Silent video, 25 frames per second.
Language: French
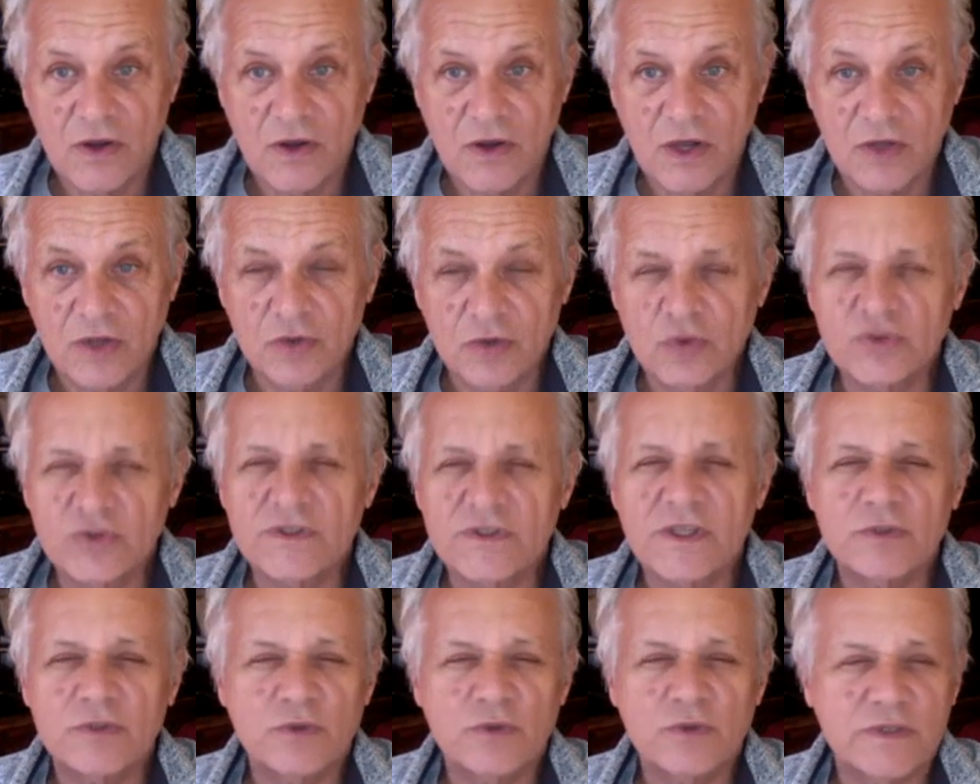
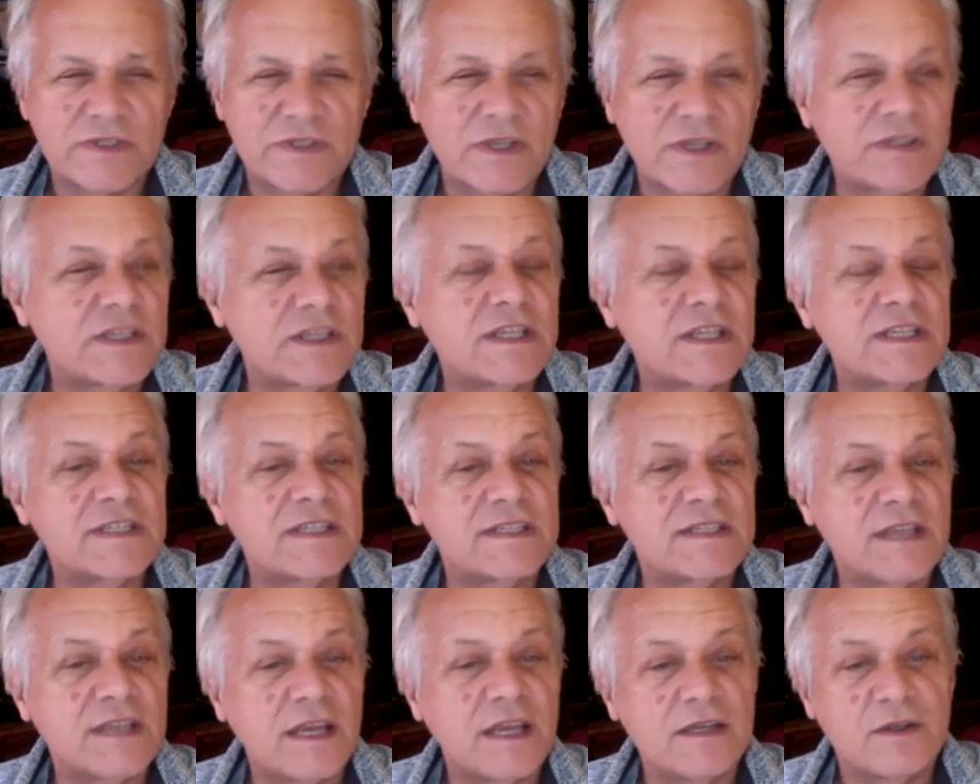
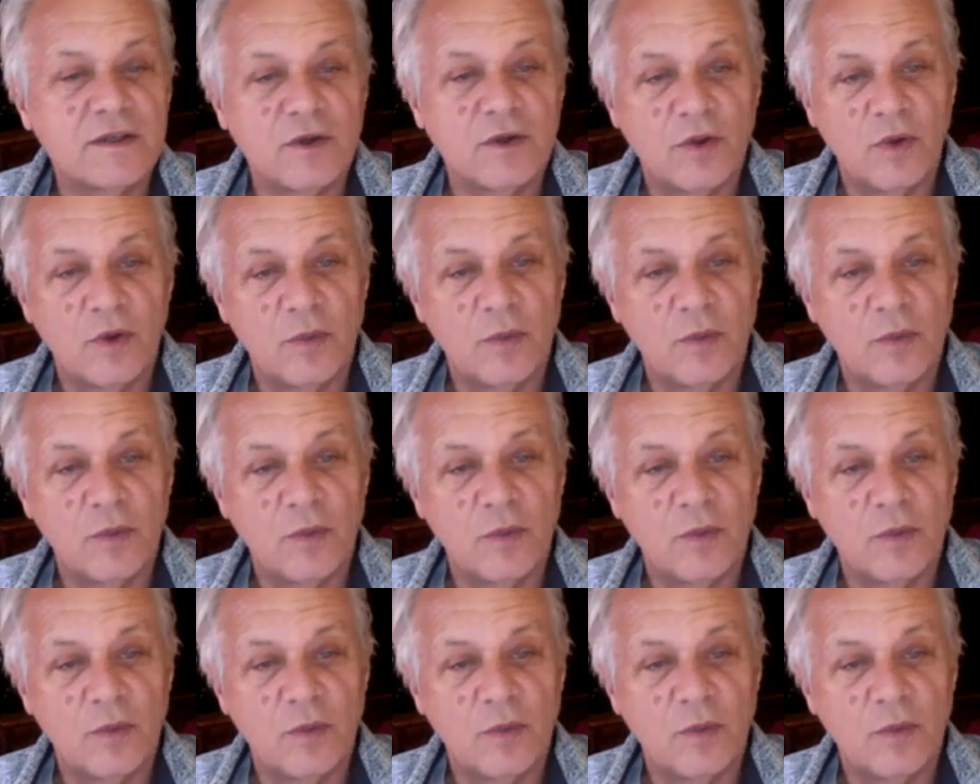1277 euh,